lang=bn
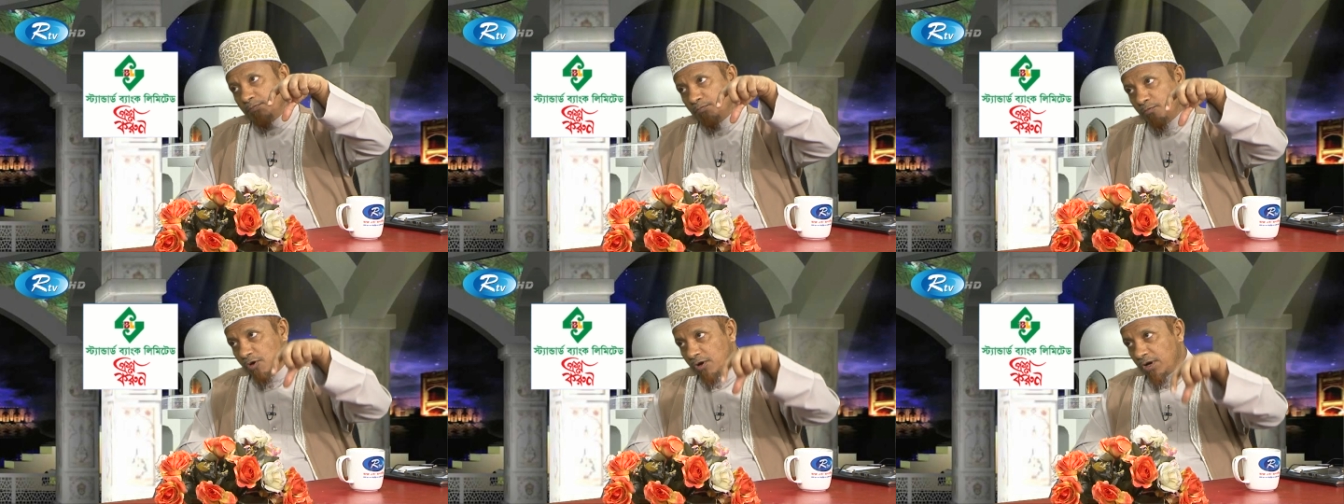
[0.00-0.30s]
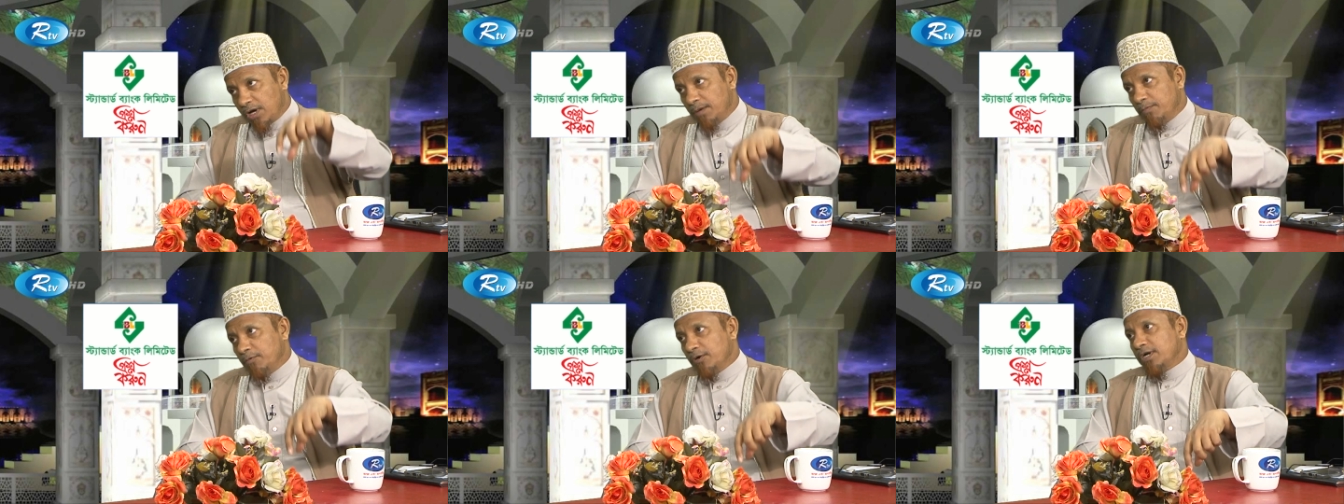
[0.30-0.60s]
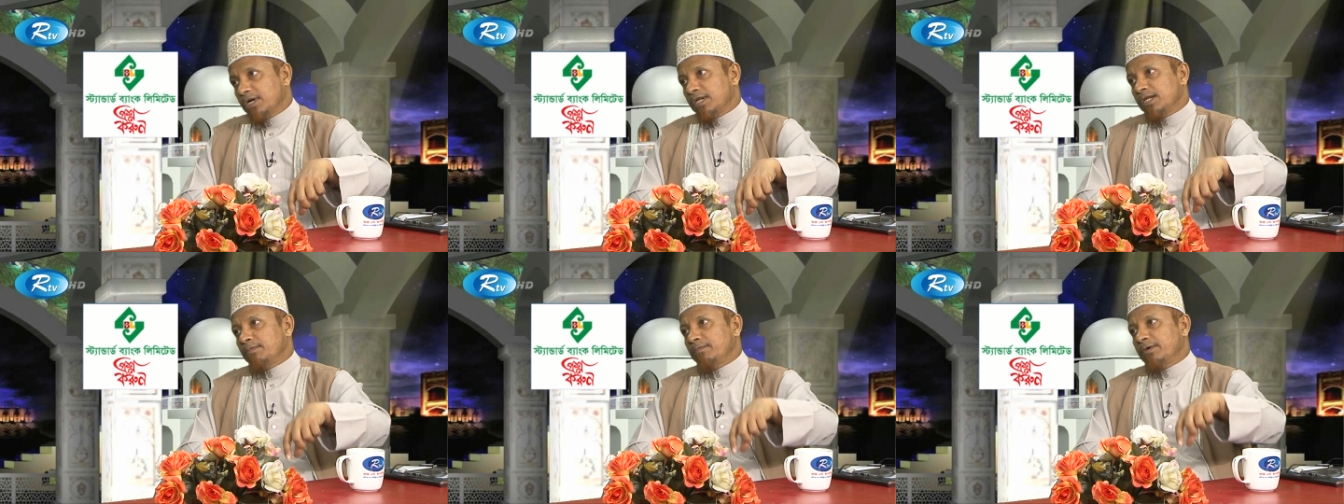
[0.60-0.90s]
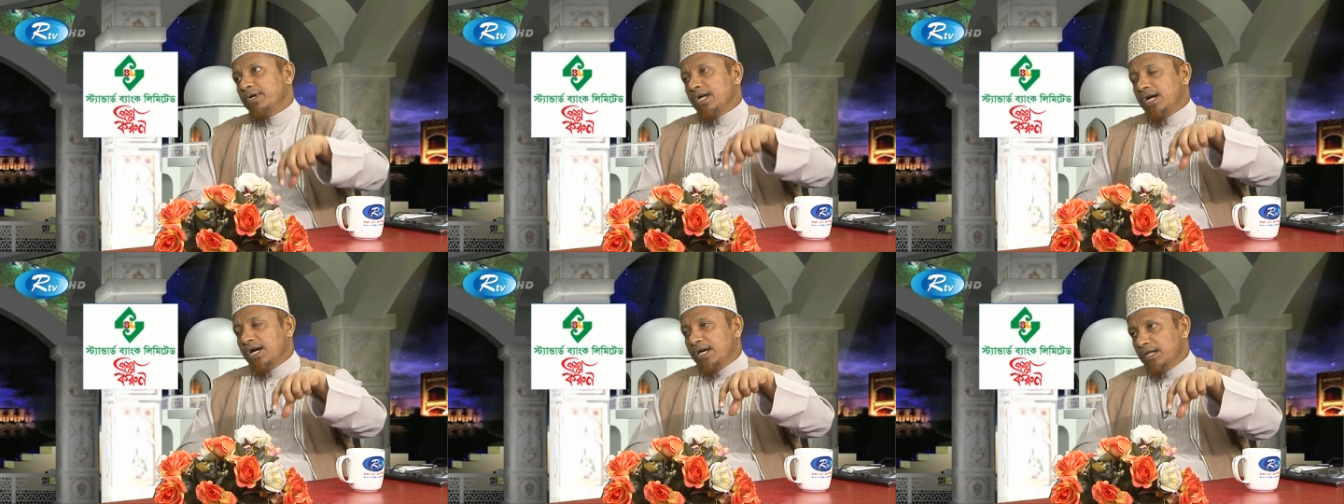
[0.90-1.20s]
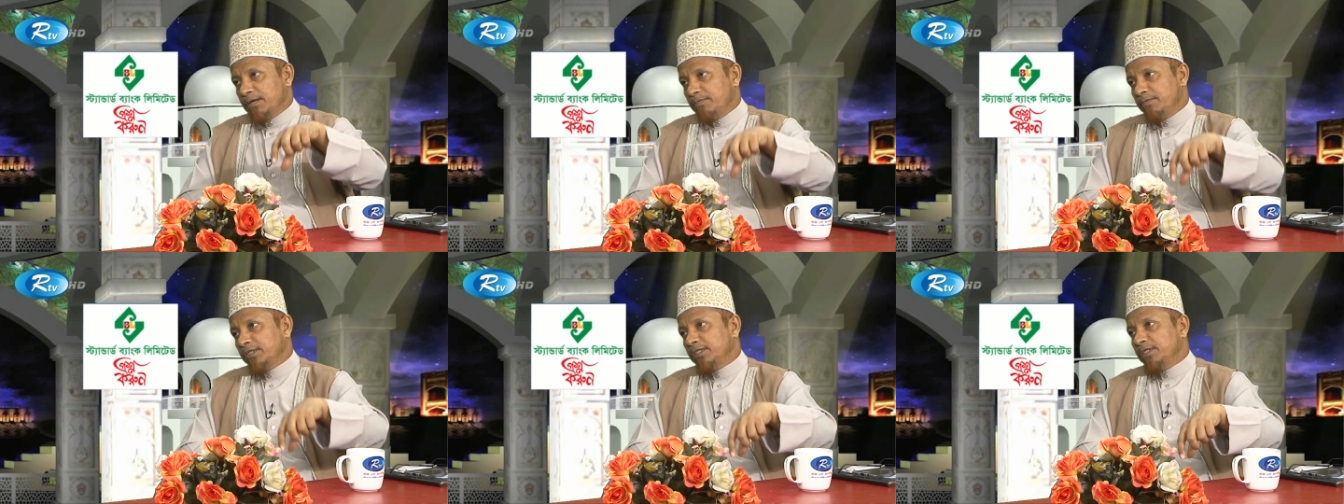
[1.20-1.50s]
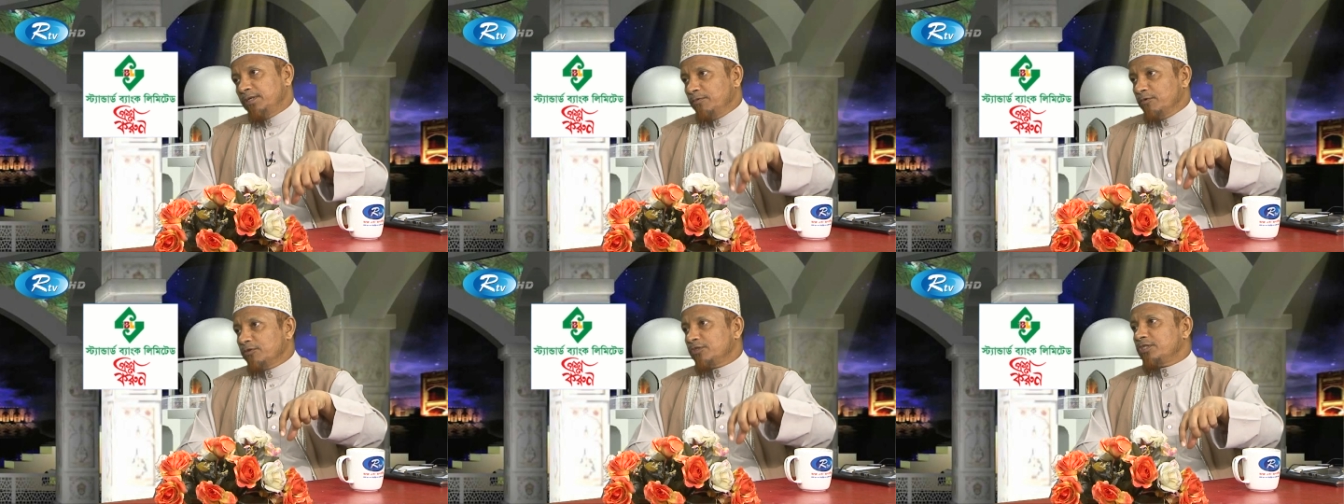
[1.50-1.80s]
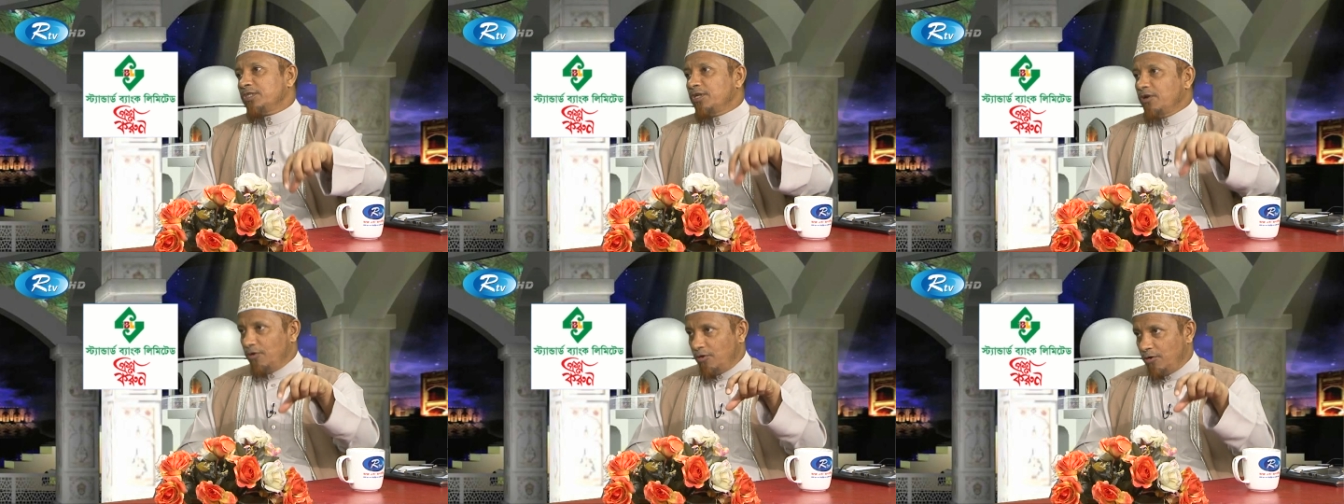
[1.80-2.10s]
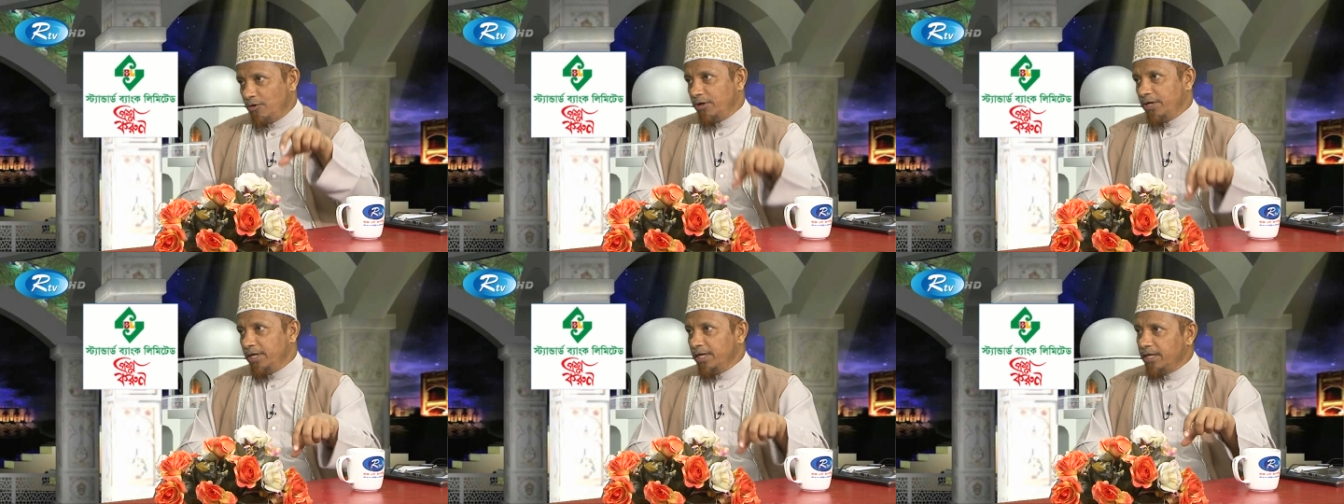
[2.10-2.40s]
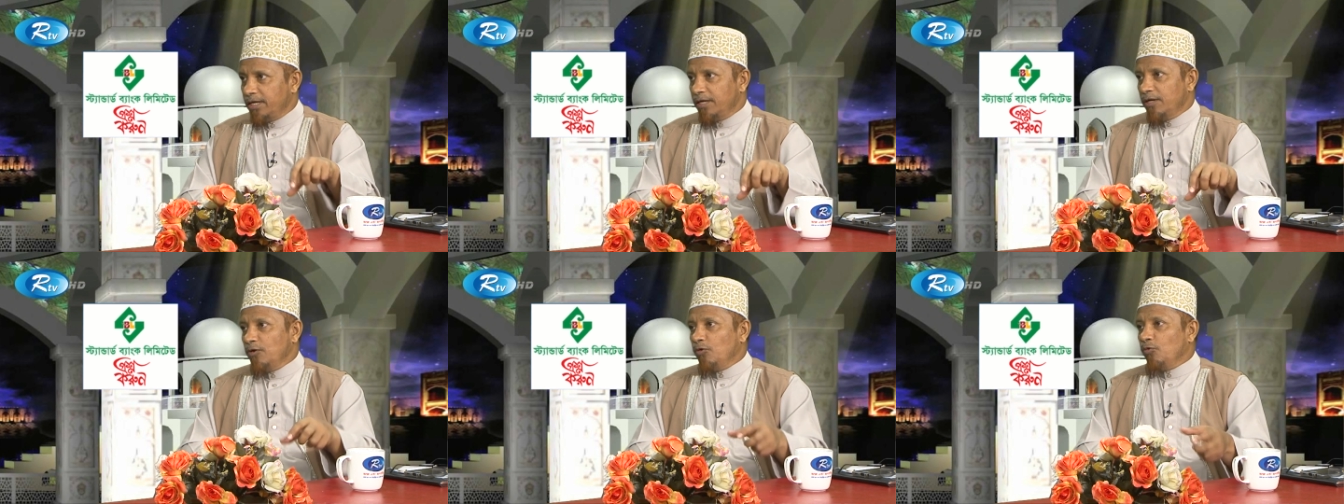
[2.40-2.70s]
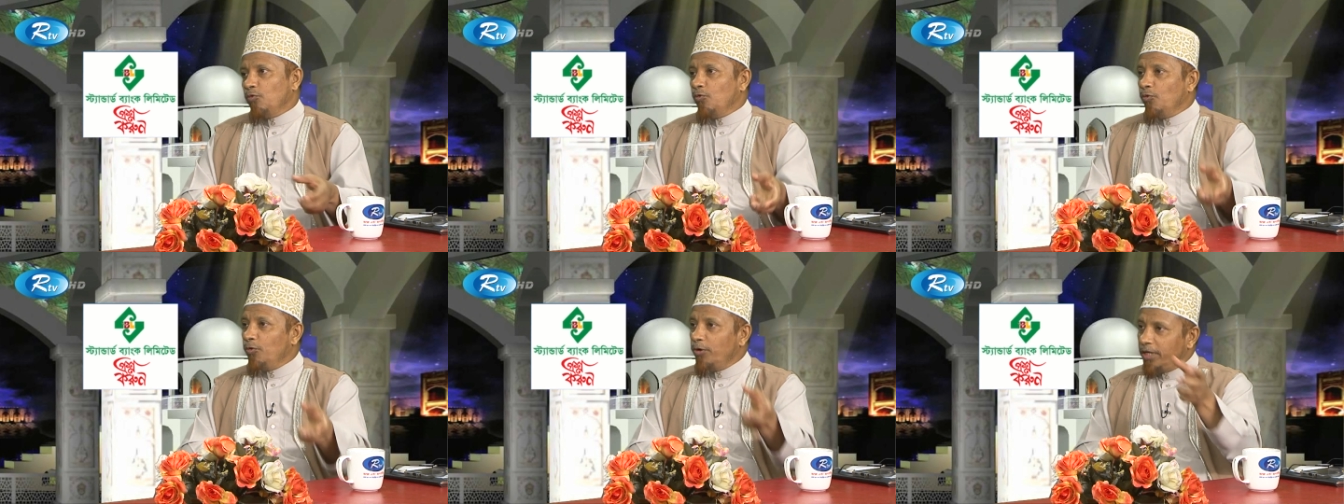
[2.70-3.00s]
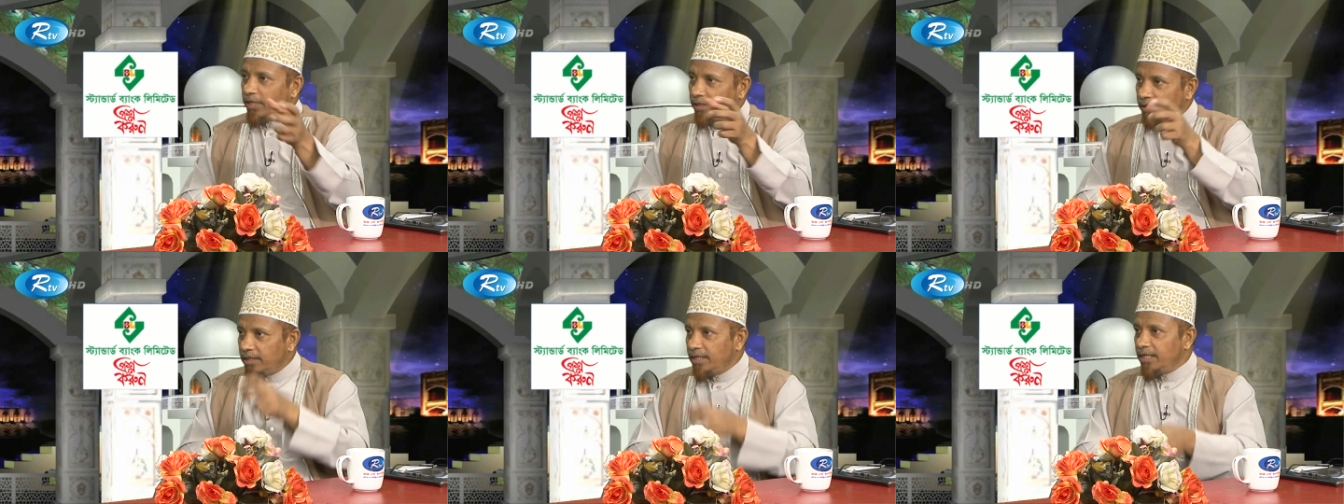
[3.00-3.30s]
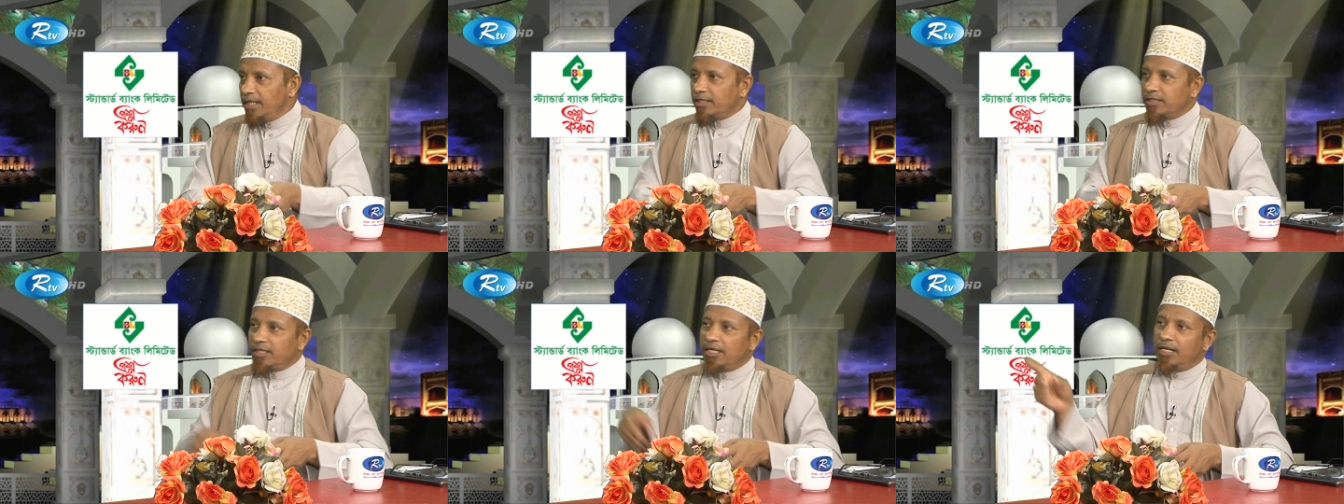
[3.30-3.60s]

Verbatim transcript: মক্কা মক্কারামায় আরাফা দিবসটি হয় ওই দিনে সারা